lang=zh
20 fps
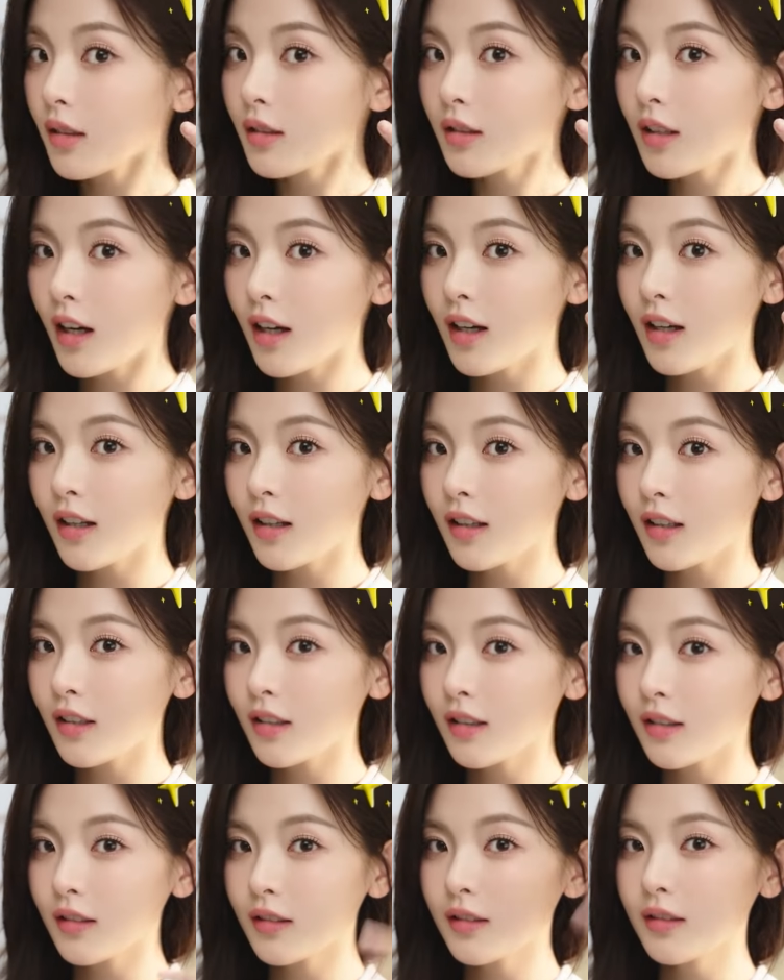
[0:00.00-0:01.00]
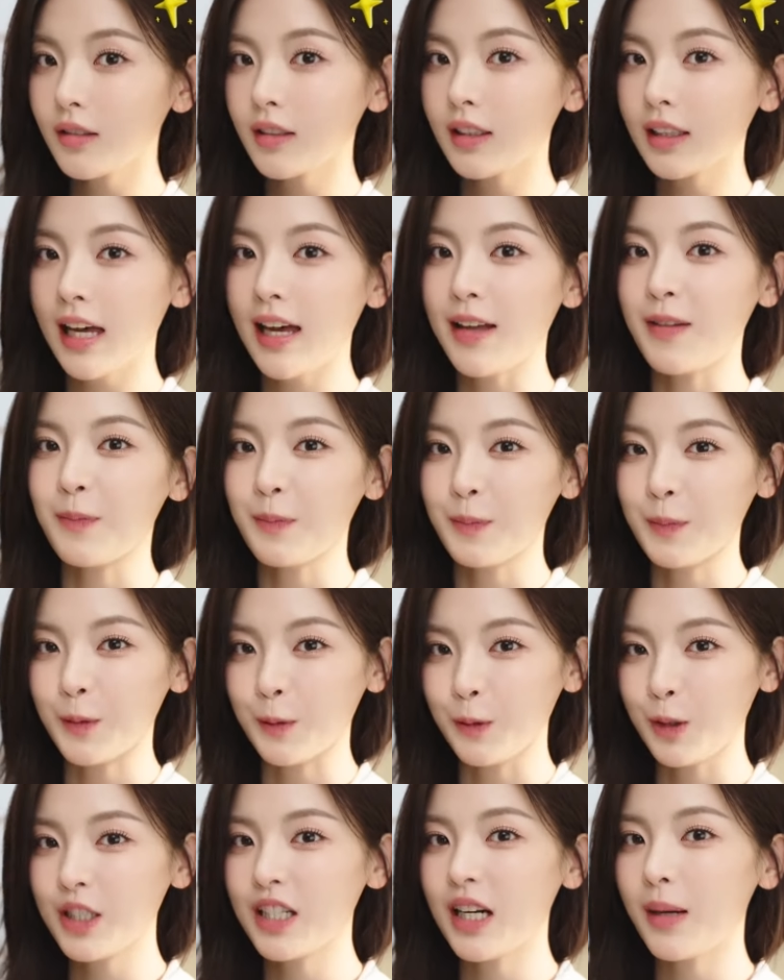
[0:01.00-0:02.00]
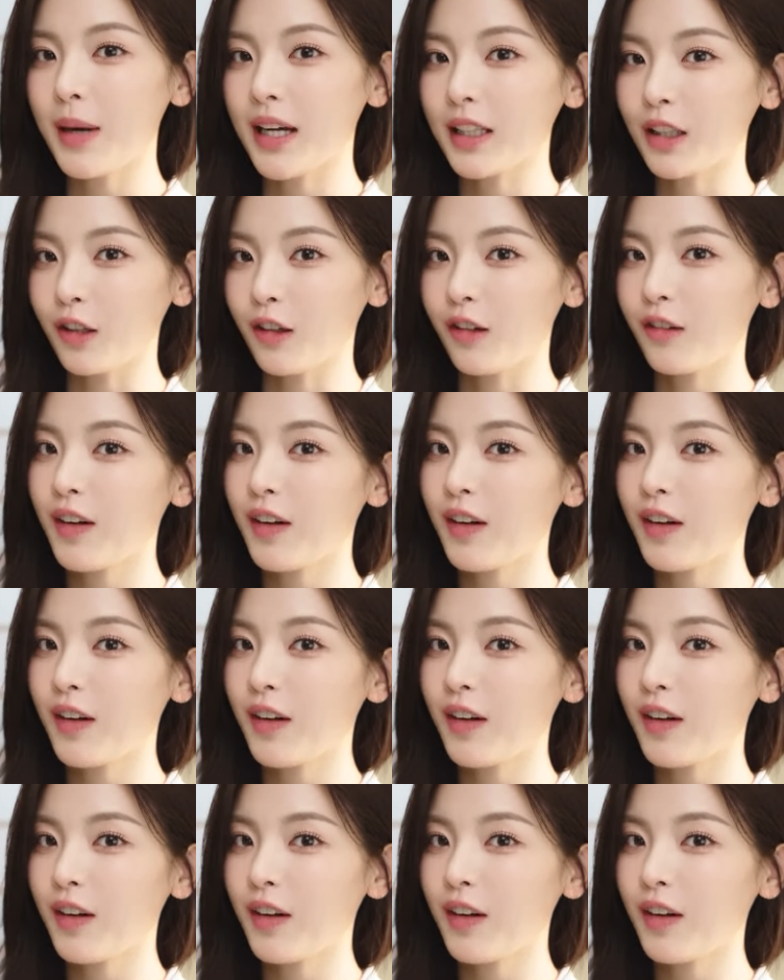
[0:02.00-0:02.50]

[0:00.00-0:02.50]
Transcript: 噔，看我只要把头